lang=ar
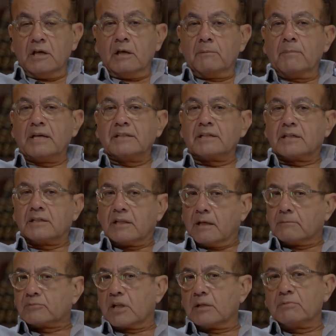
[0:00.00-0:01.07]
بعد كده
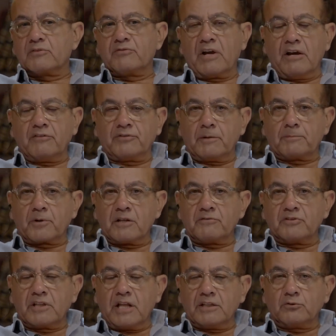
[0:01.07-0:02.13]
قام طالبك في حفله
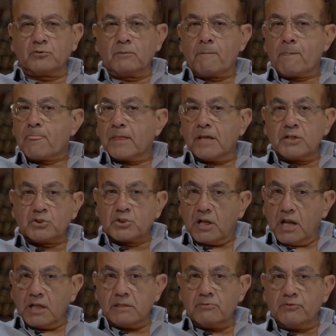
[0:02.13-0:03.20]
برايفت عنده
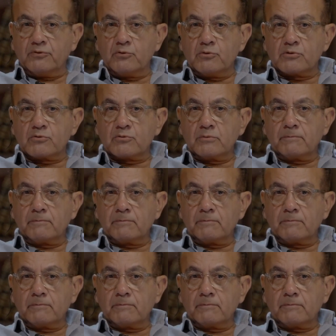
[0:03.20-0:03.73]
اشتراكي بفلوسه